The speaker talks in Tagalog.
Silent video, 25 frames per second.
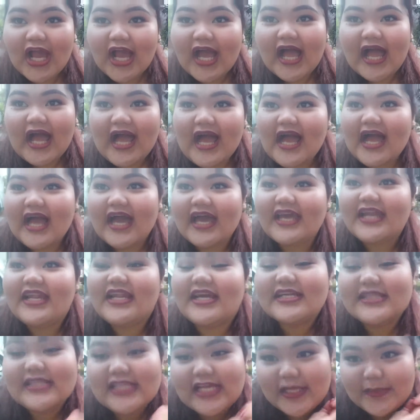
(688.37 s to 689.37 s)
Kakakain
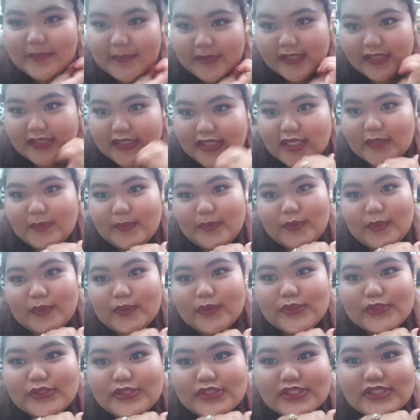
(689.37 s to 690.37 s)
lang namin.
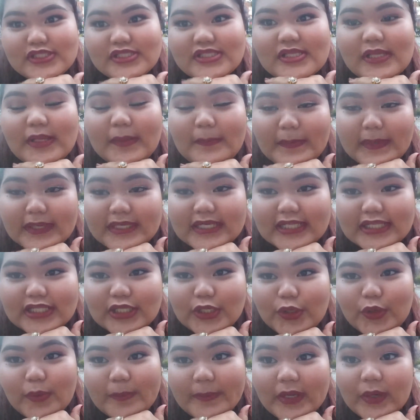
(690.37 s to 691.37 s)
Tapos,
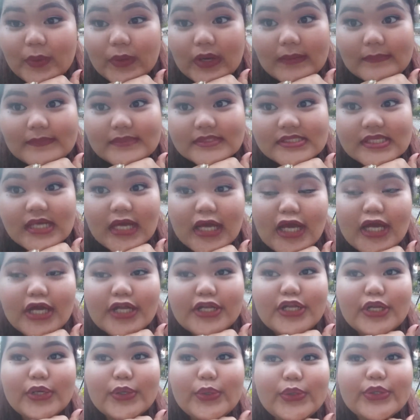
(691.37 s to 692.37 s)
pagdating ko may crabs.
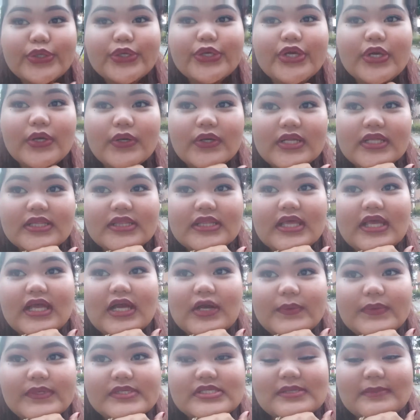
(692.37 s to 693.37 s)
Nag-order na ako ng
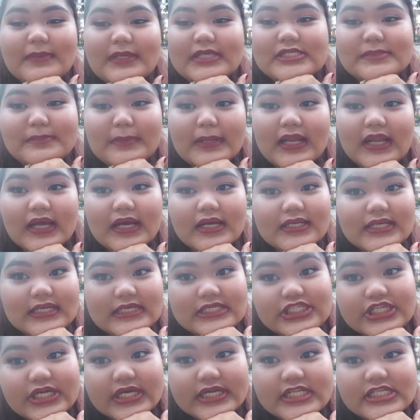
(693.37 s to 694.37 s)
takeaway sa bus pa lang ng
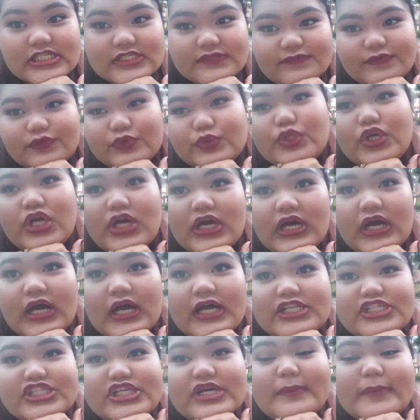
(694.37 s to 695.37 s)
Chinese food.
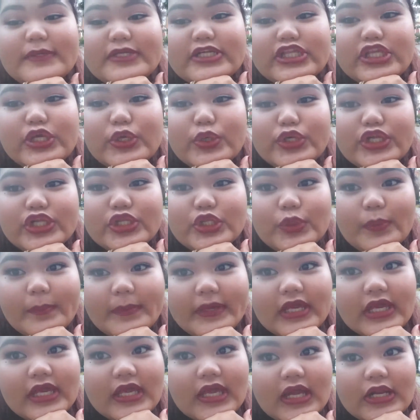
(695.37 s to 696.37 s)
Tsaka pagdating ko dito,
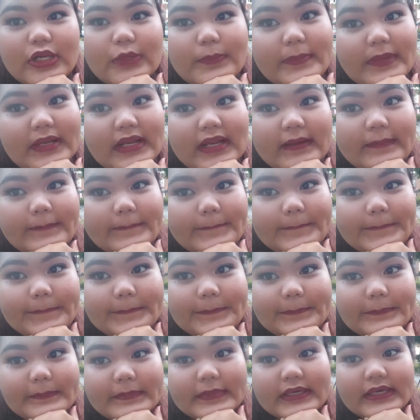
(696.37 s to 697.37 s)
may ano pala,
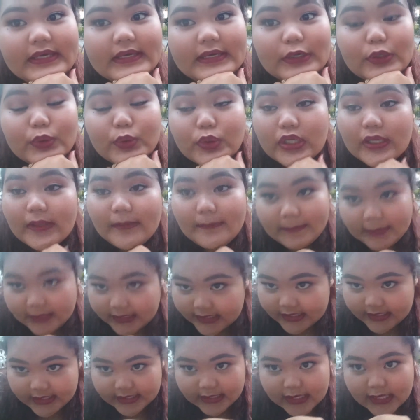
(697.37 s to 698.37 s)
may ulam
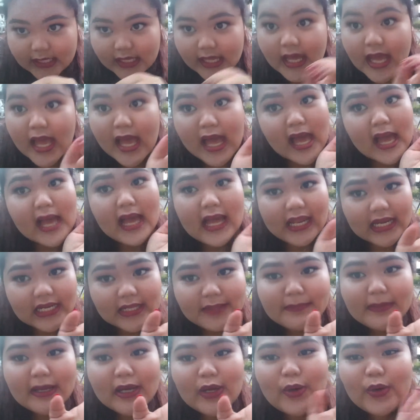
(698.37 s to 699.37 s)
pala na
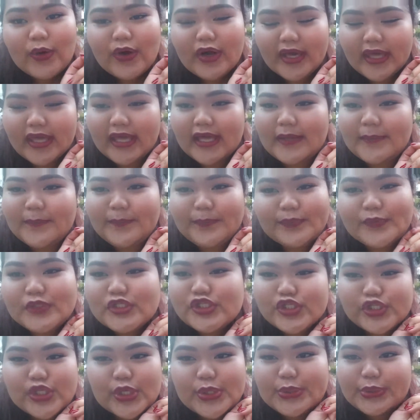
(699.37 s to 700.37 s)
alimango kaya.
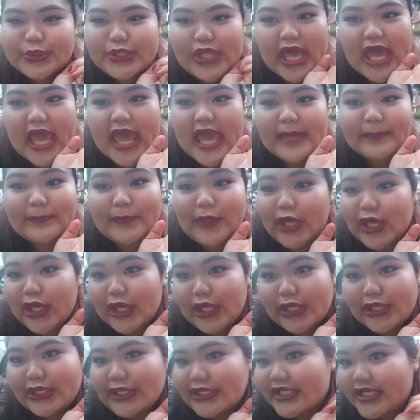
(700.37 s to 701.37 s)
So damn
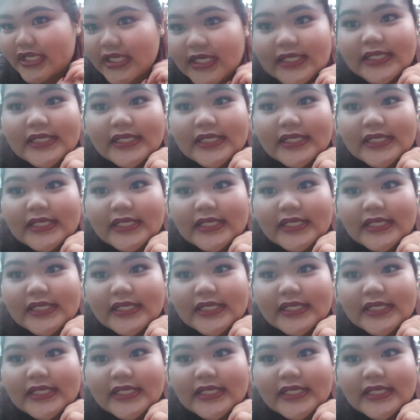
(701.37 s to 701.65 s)
good.